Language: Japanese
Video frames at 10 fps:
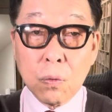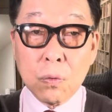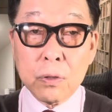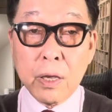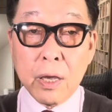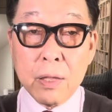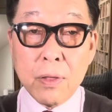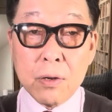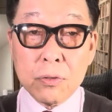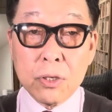ここで
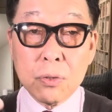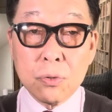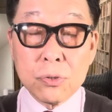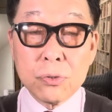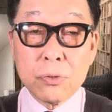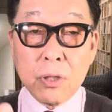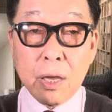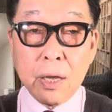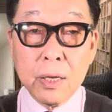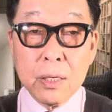エネルギーを吸っ
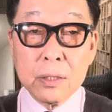て、